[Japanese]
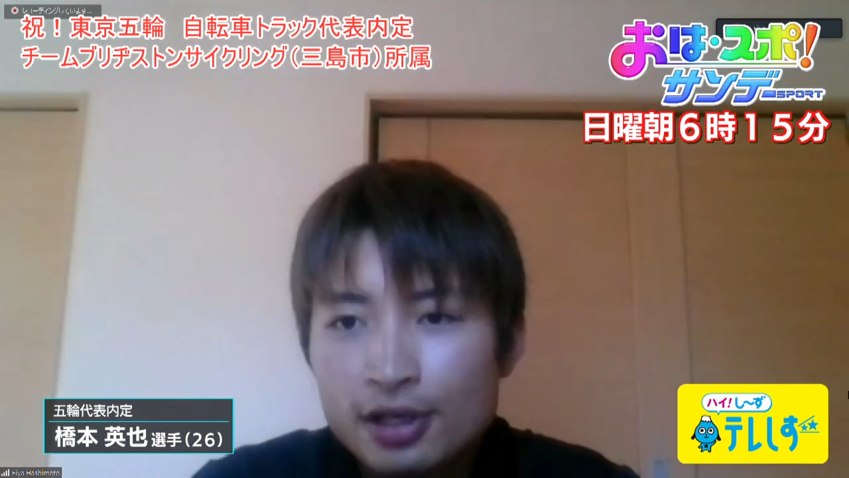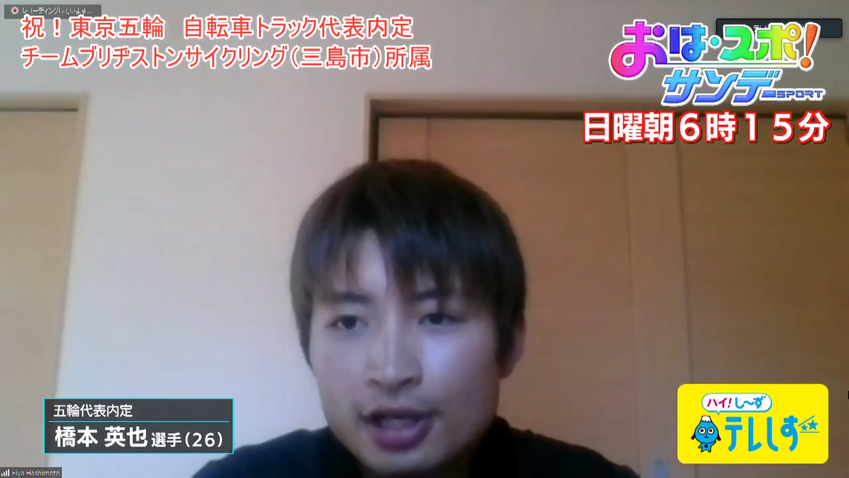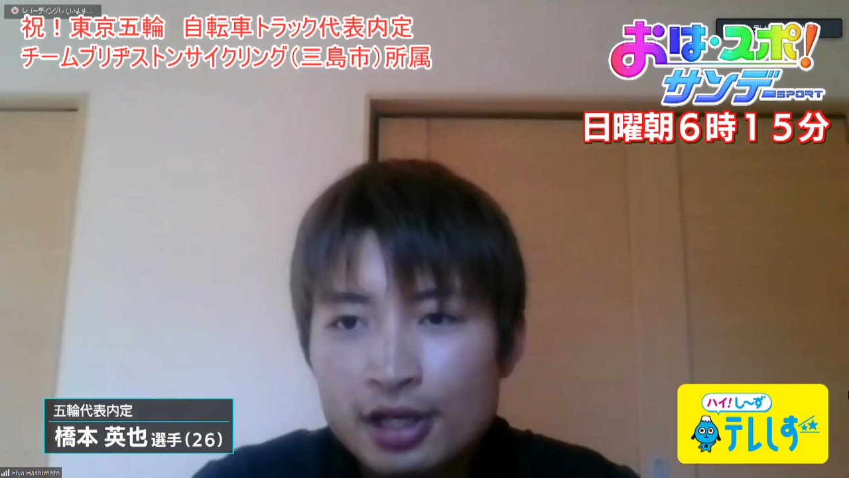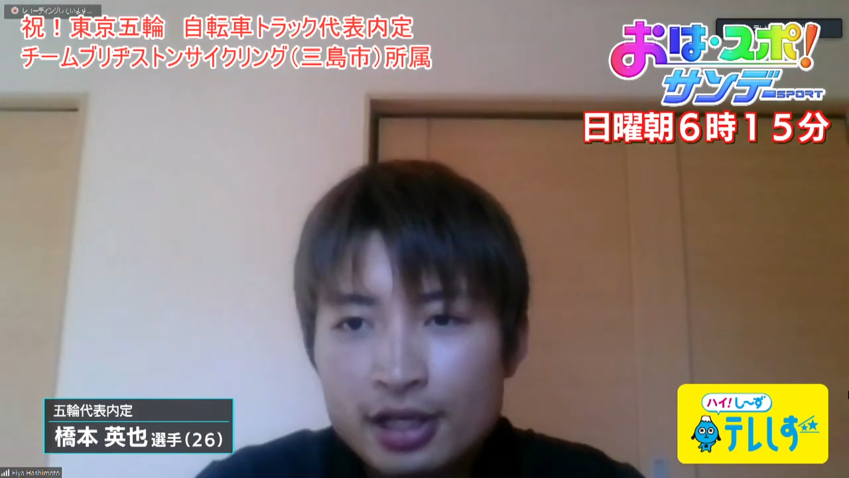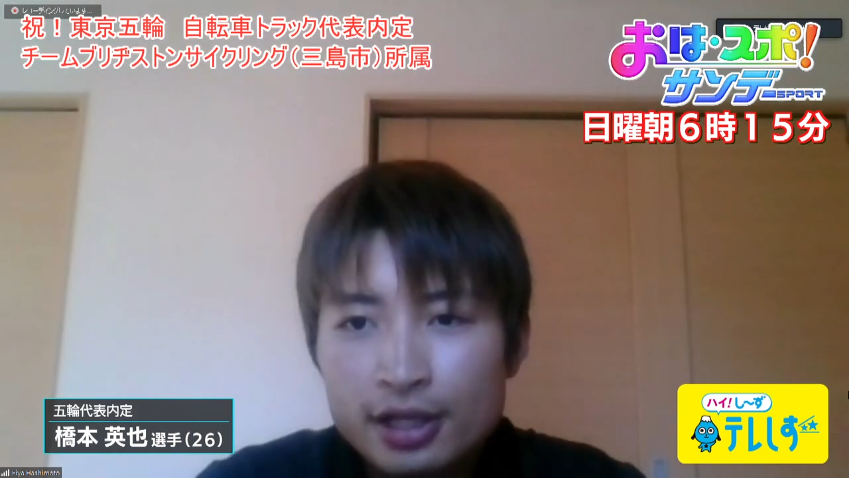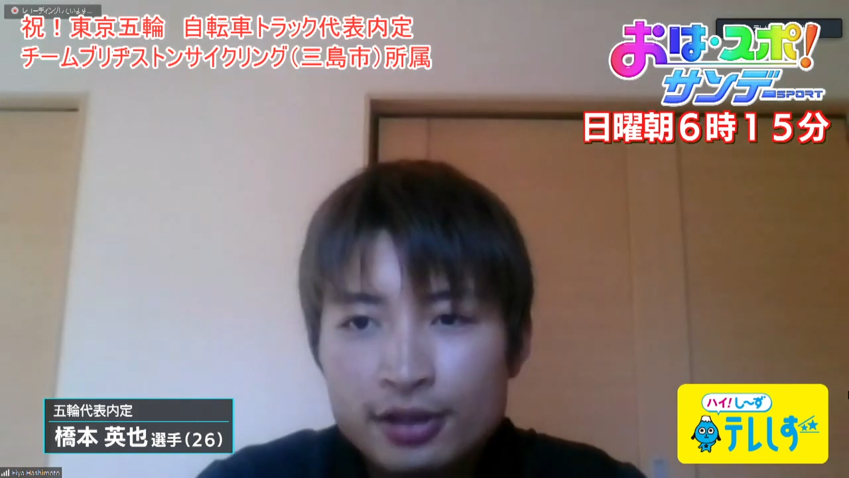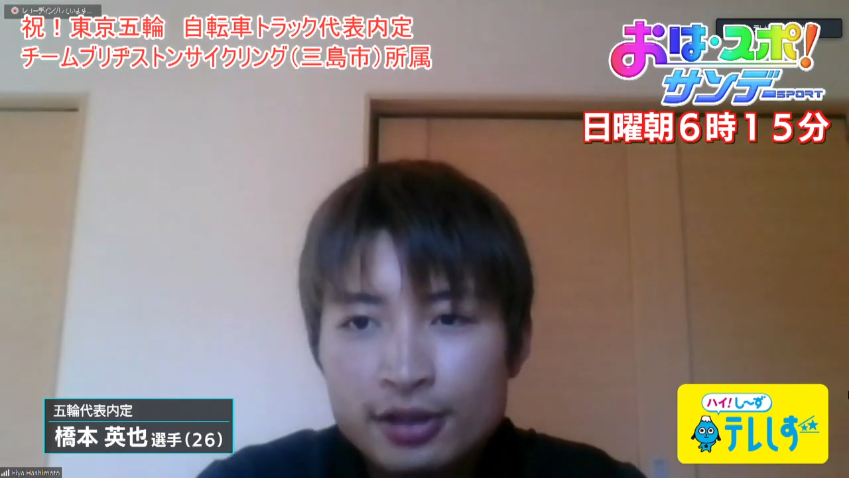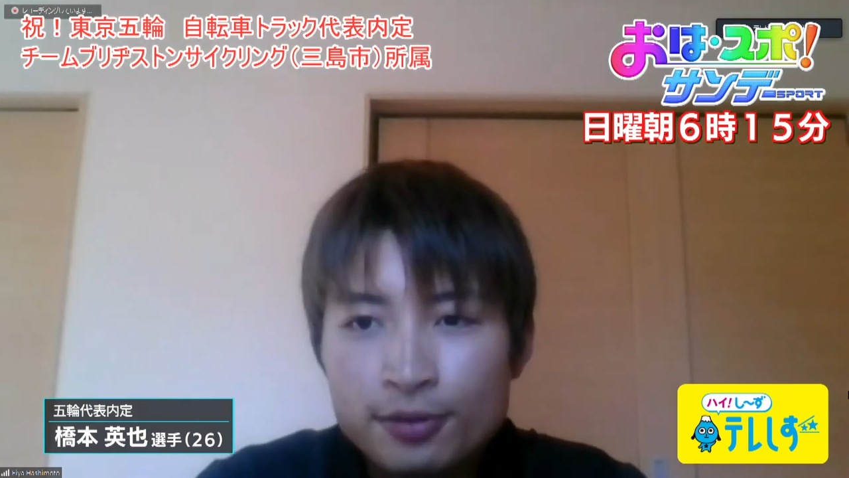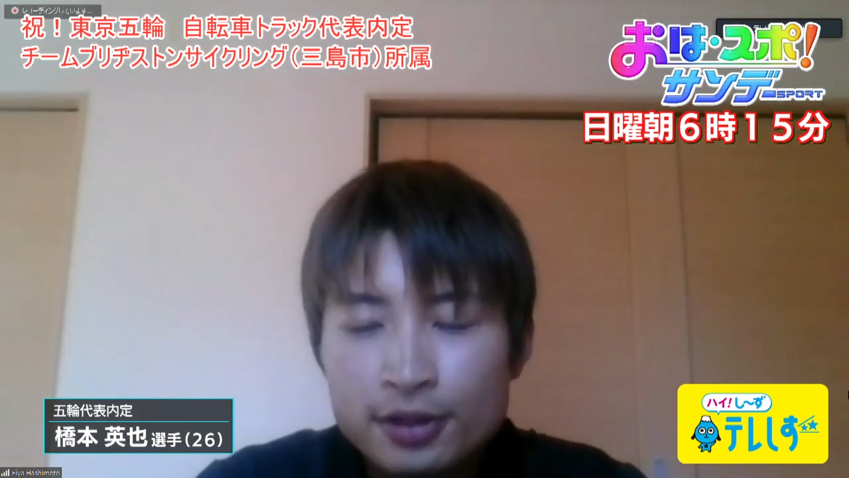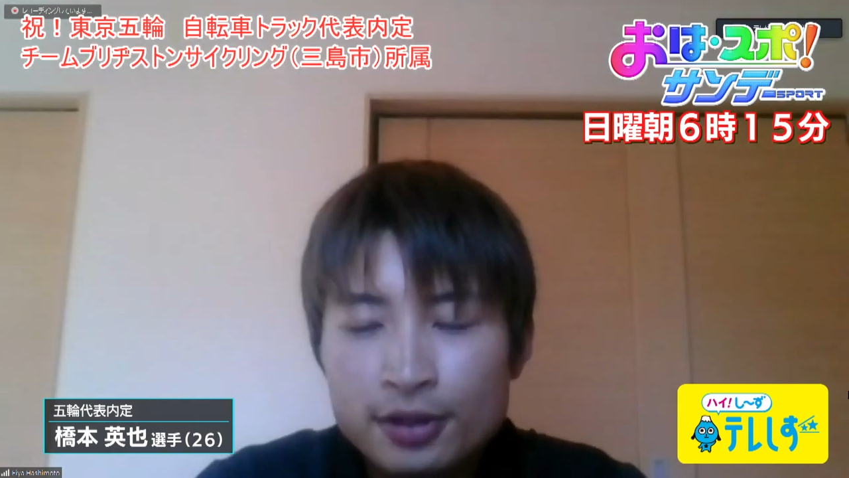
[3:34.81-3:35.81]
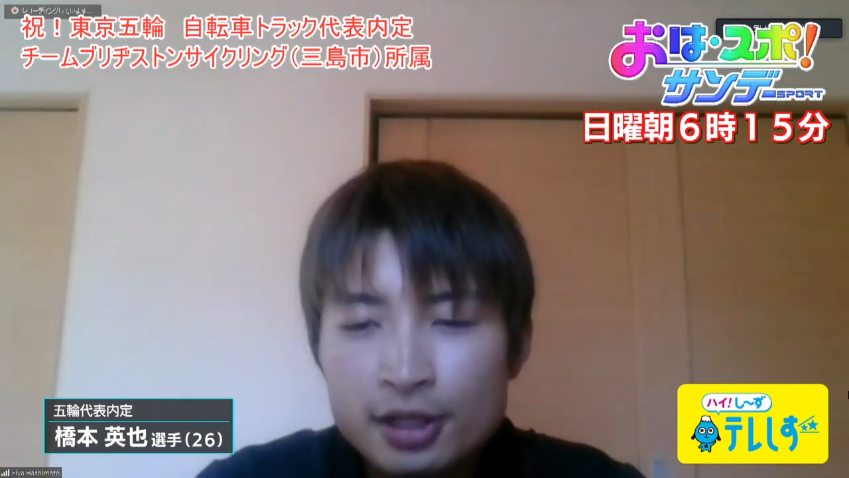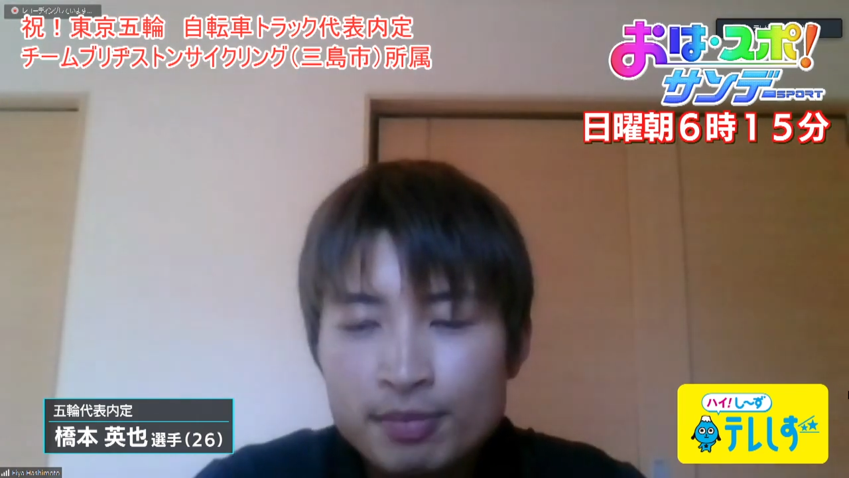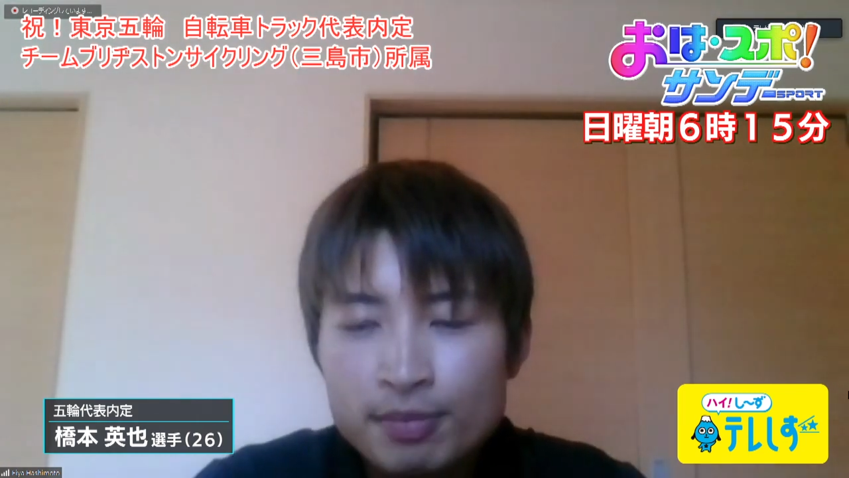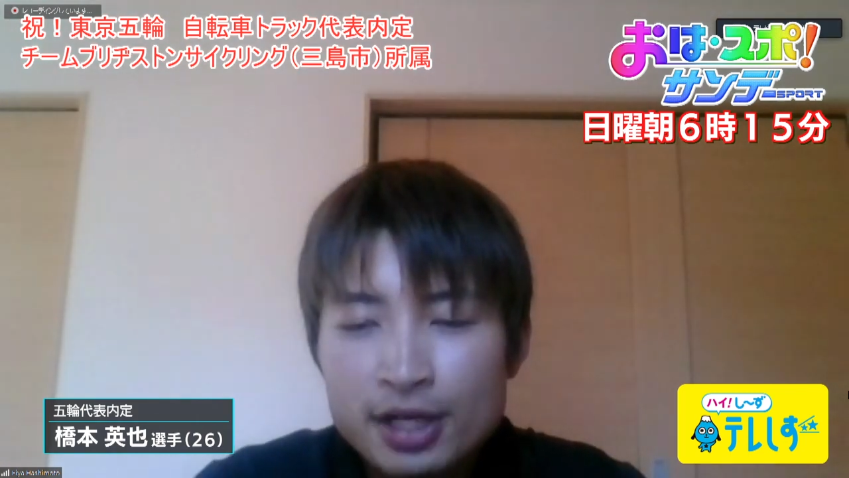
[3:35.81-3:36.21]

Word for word: はい、えっ、ー、と、4年